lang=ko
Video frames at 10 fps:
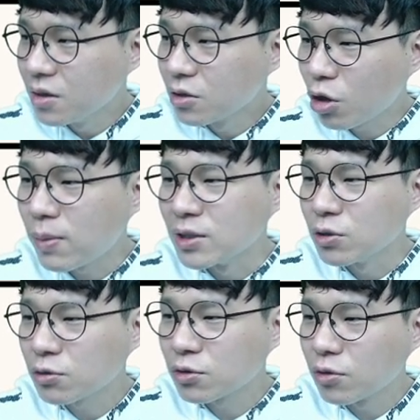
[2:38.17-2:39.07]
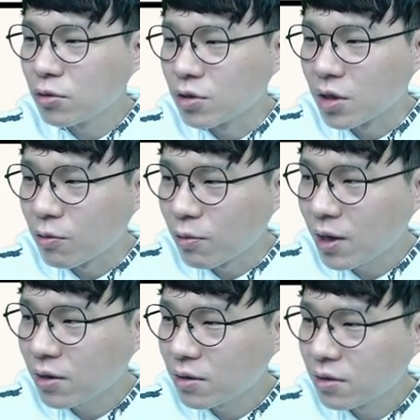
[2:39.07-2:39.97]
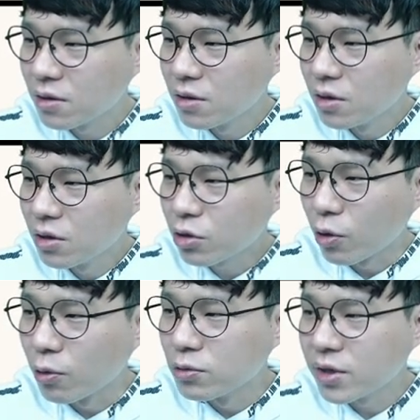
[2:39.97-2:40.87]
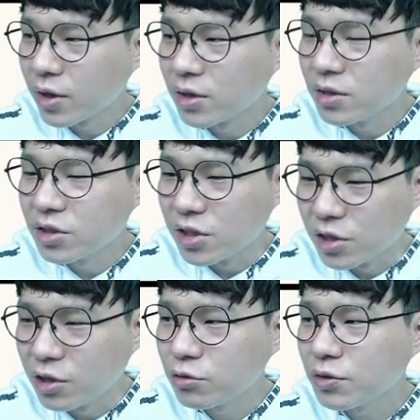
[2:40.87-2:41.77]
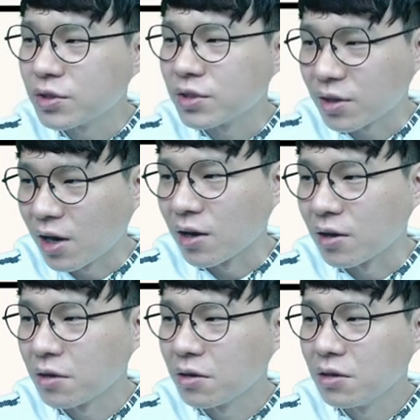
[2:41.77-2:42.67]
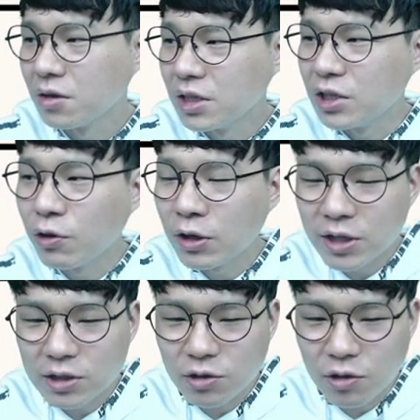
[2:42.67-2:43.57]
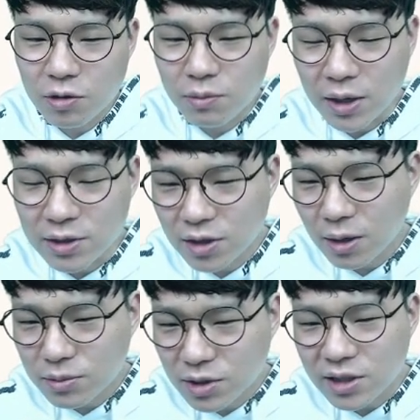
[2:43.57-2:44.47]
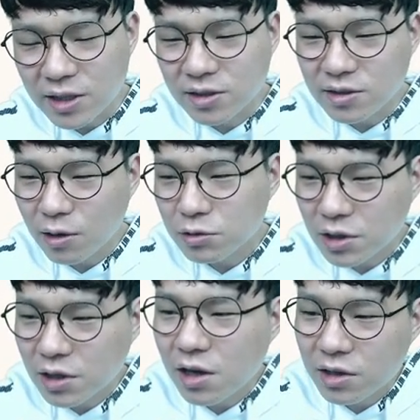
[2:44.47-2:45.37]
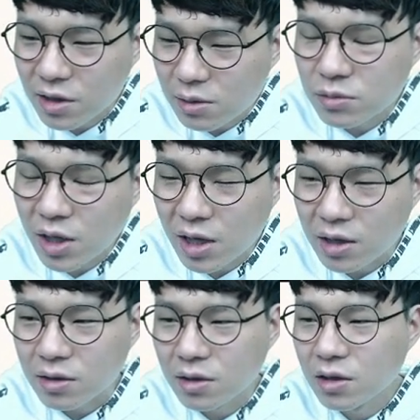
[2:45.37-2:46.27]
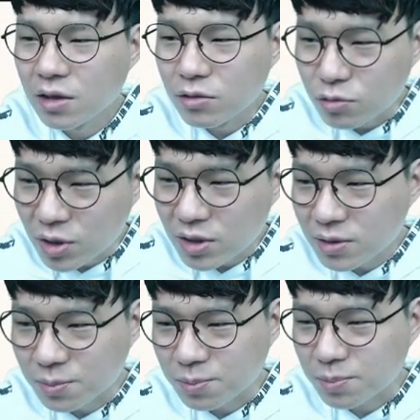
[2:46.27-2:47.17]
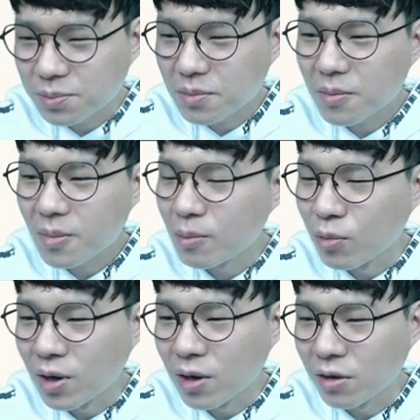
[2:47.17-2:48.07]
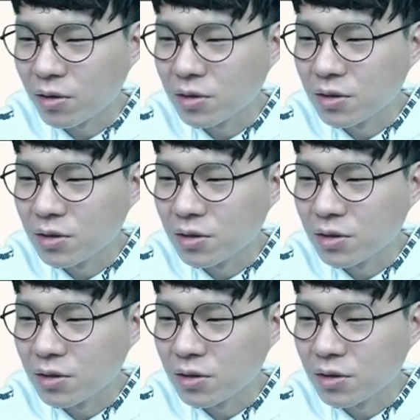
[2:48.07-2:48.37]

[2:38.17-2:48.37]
더 만족스러운 연애와 결혼 생활을 즐길 수 있을까? 이거에 대해서 많은 사람들이 예스라고 생각하기 때문에 우리는 뭔가